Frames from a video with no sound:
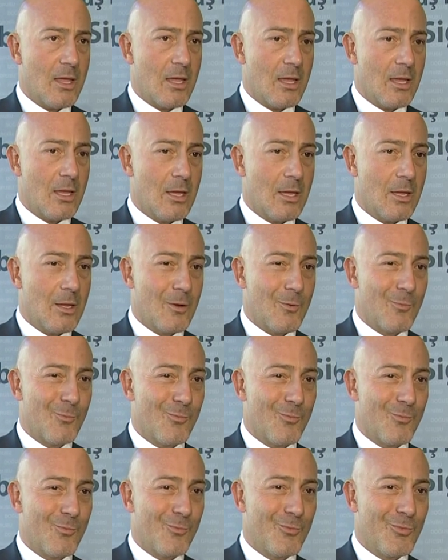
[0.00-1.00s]
E,
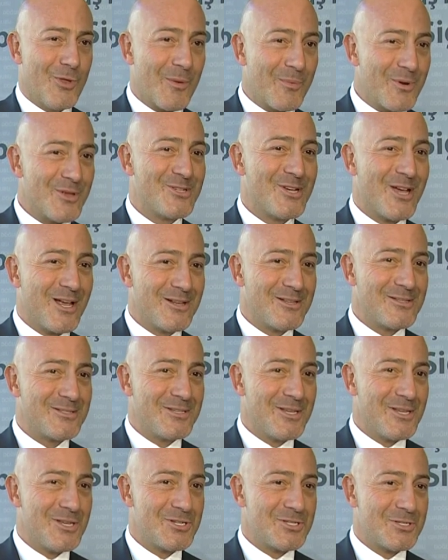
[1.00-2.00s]

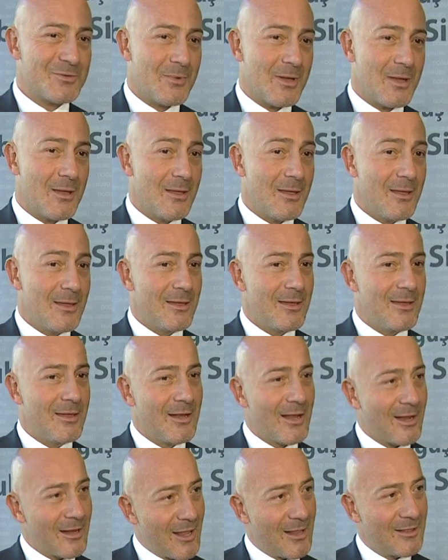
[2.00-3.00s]
yapacağınız değişime
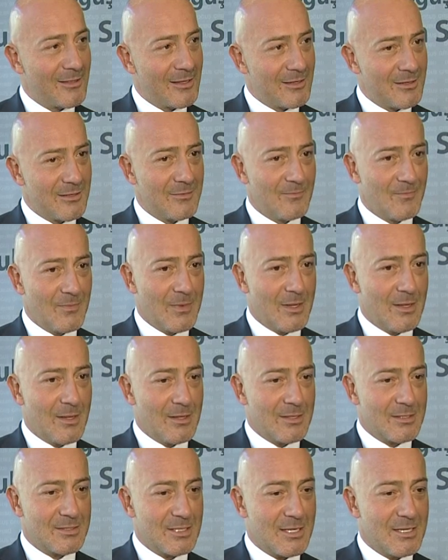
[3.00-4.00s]
inananların
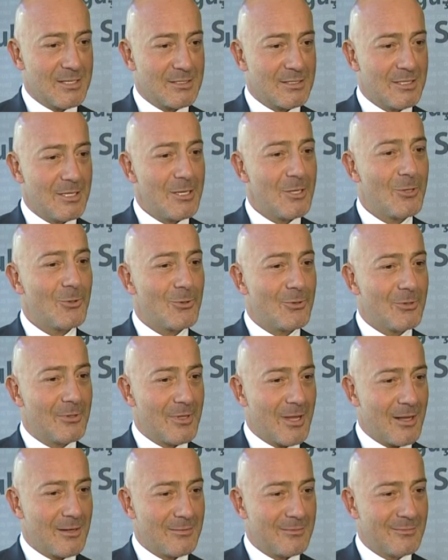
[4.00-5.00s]
sayısını ilk
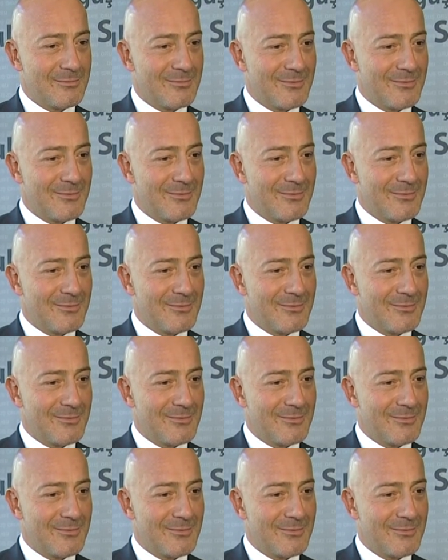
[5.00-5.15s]
günden